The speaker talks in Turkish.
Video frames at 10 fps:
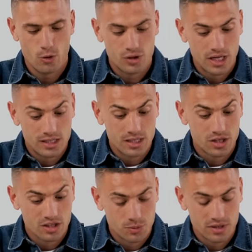Özellikle
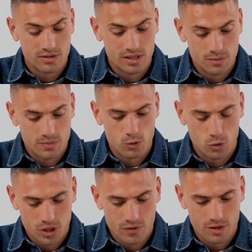çalışmak istediğim bir
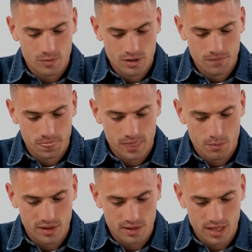hoca var mı?
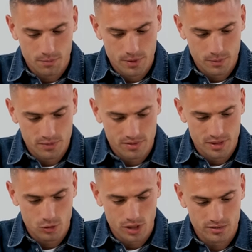Mesela Pep stil
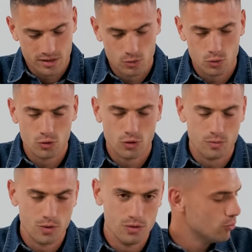olarak sana uyuyor
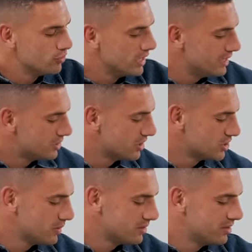mu? Özellikle
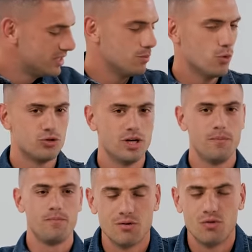çalışmak istediğim hoca
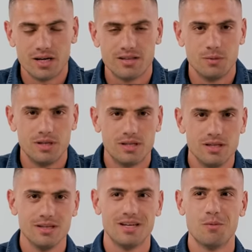var tabii ki.
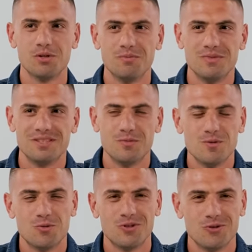Ama şimdi
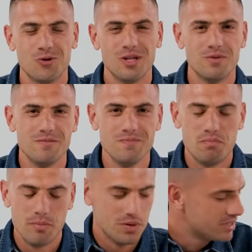ismini burada söylemeyeyim.
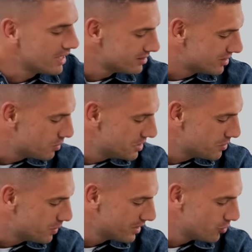Pep'in tarzı tabii
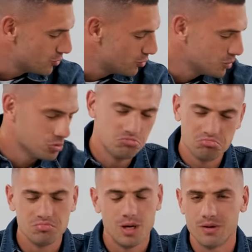ki bana uyuyor mu?
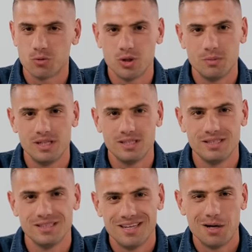Evet uyabilir.
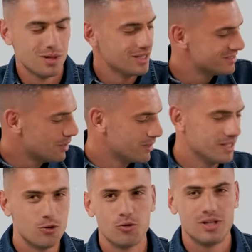Ama zaman
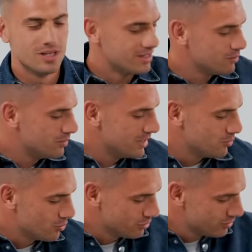ne gösterir tabii
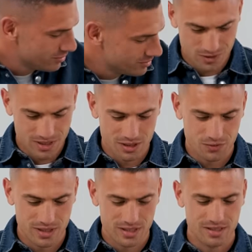bilemiyoruz
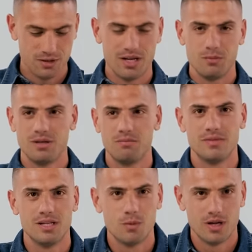transfer detayı vermeyeyim
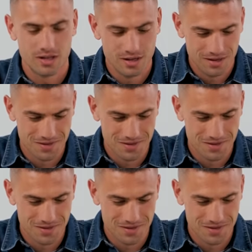dedim arada.